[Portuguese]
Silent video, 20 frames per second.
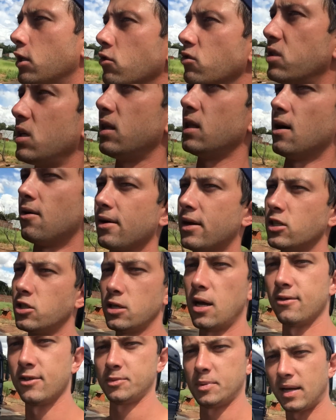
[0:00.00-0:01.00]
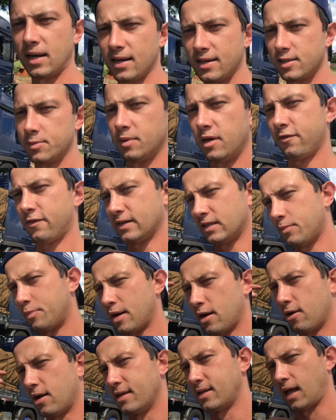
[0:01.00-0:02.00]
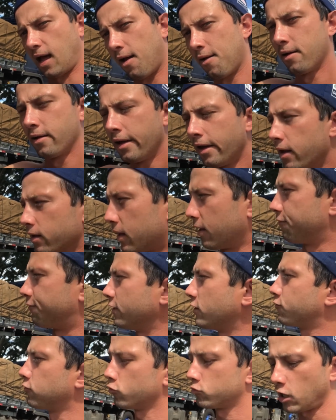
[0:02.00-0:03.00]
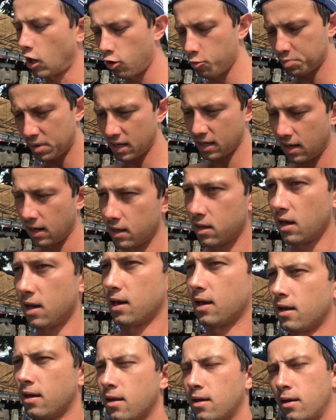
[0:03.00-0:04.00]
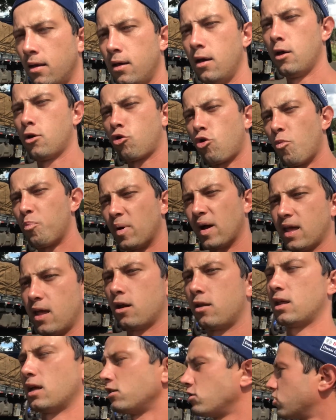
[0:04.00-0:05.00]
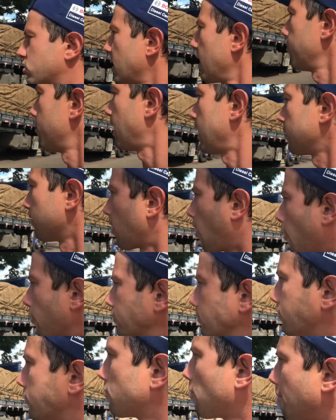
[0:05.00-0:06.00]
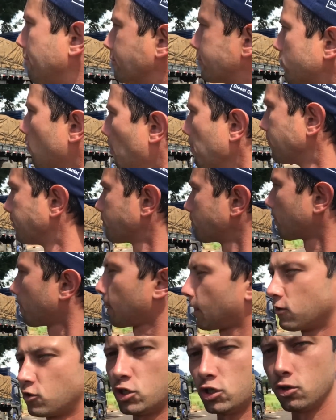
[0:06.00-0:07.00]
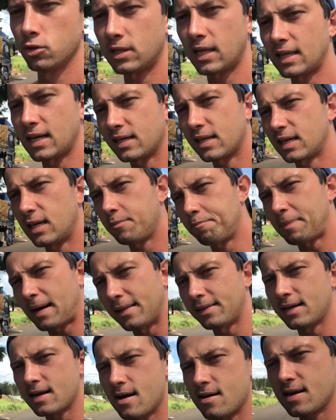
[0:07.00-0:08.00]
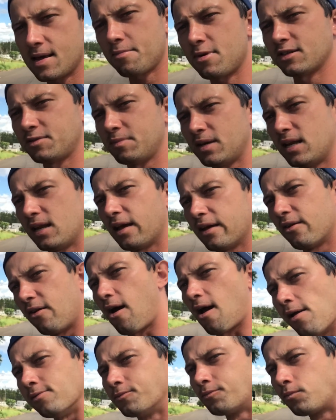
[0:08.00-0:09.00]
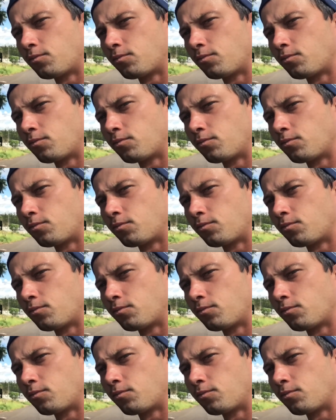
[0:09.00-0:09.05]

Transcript: do Sidão aqui de Nova Esperança pra ele fazer pra nós lá. Quem fez foi o Talbinha lá que é companheiro dele de trabalho lá. O Chiruta é daquele padrão, né, meus meninos? Ó,